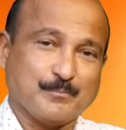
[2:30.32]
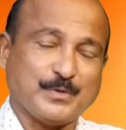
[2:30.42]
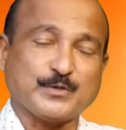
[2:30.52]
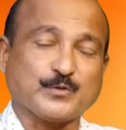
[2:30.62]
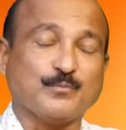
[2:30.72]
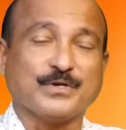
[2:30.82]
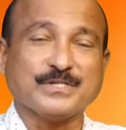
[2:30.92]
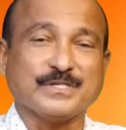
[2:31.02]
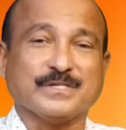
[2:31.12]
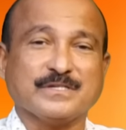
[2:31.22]
பேசும்
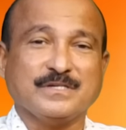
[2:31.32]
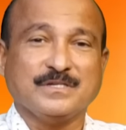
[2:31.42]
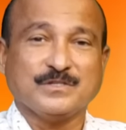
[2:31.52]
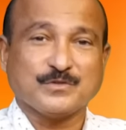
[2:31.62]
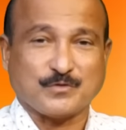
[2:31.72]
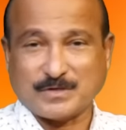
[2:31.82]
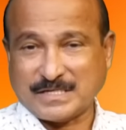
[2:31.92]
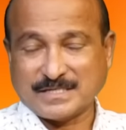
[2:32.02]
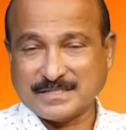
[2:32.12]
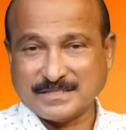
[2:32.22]
பொழுது
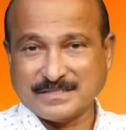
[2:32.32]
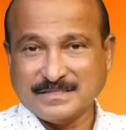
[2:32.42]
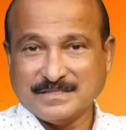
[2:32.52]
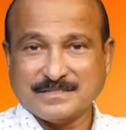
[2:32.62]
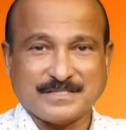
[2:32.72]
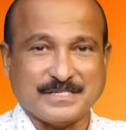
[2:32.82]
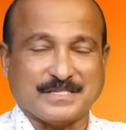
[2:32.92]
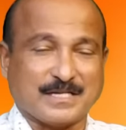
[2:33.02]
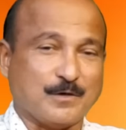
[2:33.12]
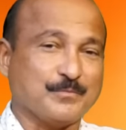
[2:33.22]
சொல்கிறாங்க சார்
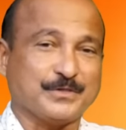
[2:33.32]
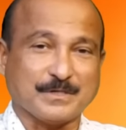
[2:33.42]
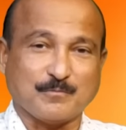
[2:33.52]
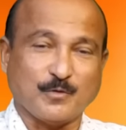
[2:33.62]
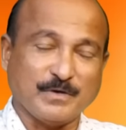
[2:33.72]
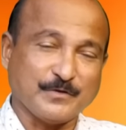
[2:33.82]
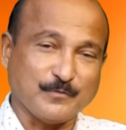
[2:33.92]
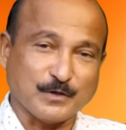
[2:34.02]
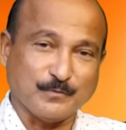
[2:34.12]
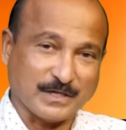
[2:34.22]
இந்த கம்ப்யூட்டர் மூலமாக
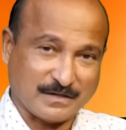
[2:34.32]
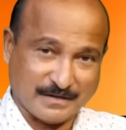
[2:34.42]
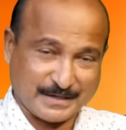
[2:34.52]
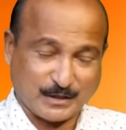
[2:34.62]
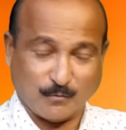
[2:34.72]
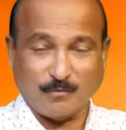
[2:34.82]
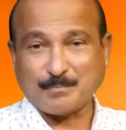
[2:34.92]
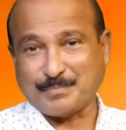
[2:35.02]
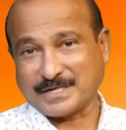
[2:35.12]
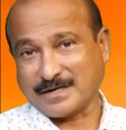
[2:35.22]
இவ்வளோ இவ்வளோ காரியத்தை
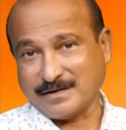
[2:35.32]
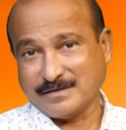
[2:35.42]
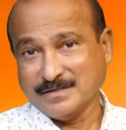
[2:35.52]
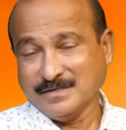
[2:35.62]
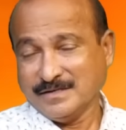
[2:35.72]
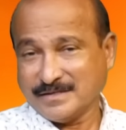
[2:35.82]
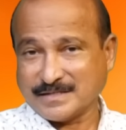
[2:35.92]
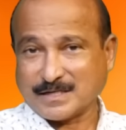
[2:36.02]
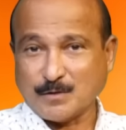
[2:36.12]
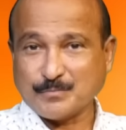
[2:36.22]
ஒர்க் பண்ணலாம்
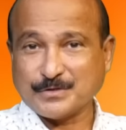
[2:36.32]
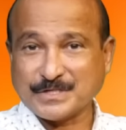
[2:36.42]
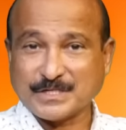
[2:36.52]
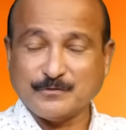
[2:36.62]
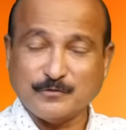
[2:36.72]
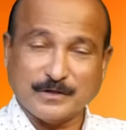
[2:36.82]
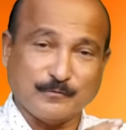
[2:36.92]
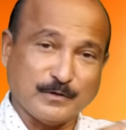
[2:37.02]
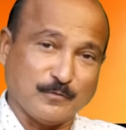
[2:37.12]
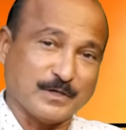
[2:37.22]
இந்த கம்ப்யூட்டர்
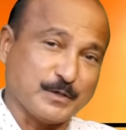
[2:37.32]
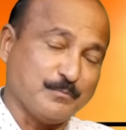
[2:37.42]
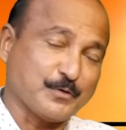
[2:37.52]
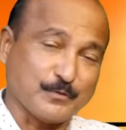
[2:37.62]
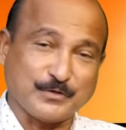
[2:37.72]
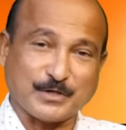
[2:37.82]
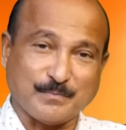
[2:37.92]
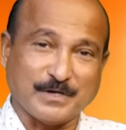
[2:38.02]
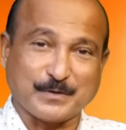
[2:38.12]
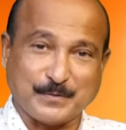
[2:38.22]
இவ்வளவு உங்களுக்கு
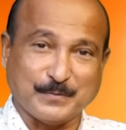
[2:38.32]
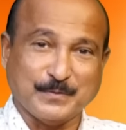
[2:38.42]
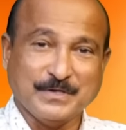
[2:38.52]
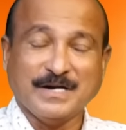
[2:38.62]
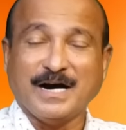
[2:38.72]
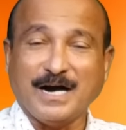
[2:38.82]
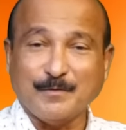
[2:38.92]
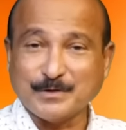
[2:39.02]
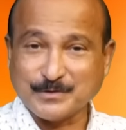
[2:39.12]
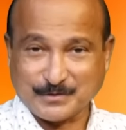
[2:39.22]
புரோஜனமாக இருக்கும்
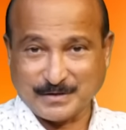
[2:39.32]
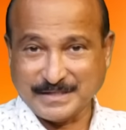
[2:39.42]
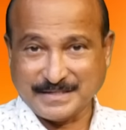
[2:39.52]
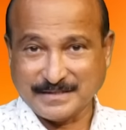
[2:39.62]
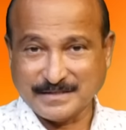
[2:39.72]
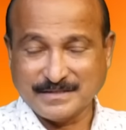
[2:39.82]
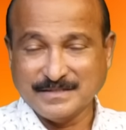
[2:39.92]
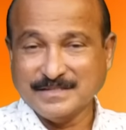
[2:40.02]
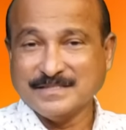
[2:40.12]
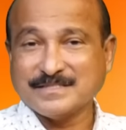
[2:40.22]
அப்படின்னு சொல்லிட்டு
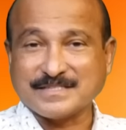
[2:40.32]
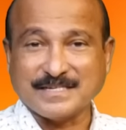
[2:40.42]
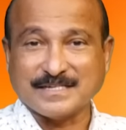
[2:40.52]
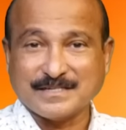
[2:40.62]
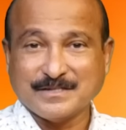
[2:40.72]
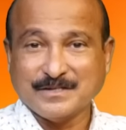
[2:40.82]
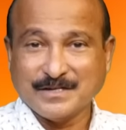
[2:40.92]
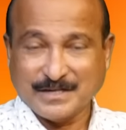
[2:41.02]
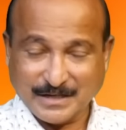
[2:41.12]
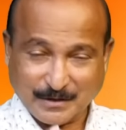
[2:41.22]
சார்
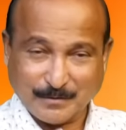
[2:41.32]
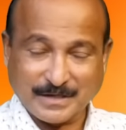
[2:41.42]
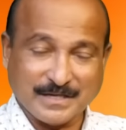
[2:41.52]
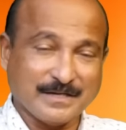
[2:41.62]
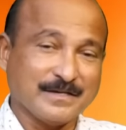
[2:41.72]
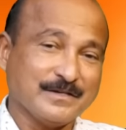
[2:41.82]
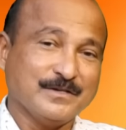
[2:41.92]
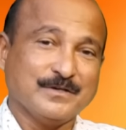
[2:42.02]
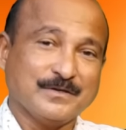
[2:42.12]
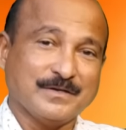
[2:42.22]
நீங்கள் ஒரு
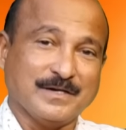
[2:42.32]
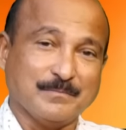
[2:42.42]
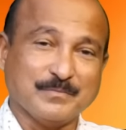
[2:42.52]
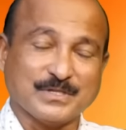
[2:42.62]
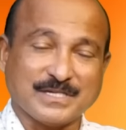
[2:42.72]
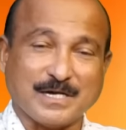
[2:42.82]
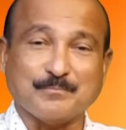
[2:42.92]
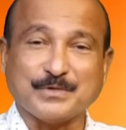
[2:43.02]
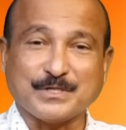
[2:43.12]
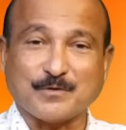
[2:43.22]
ஐம்பது
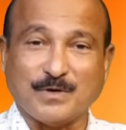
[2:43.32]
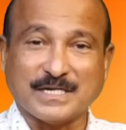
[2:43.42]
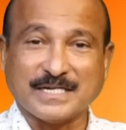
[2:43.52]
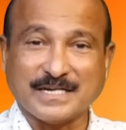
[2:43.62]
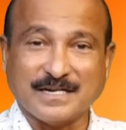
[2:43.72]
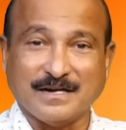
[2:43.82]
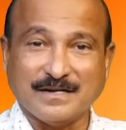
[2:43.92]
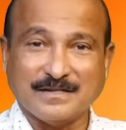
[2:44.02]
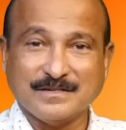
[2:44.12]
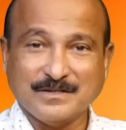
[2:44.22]
கம்ப்யூட்டர் வாங்கினீங்கன்னா
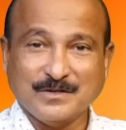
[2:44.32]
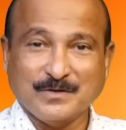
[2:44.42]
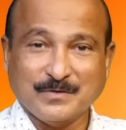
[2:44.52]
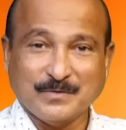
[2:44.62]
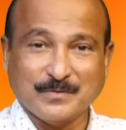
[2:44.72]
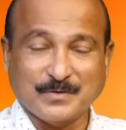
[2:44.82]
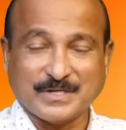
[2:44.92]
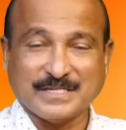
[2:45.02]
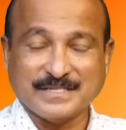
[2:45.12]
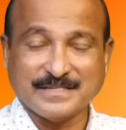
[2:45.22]

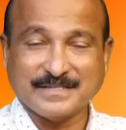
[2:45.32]
ஒரு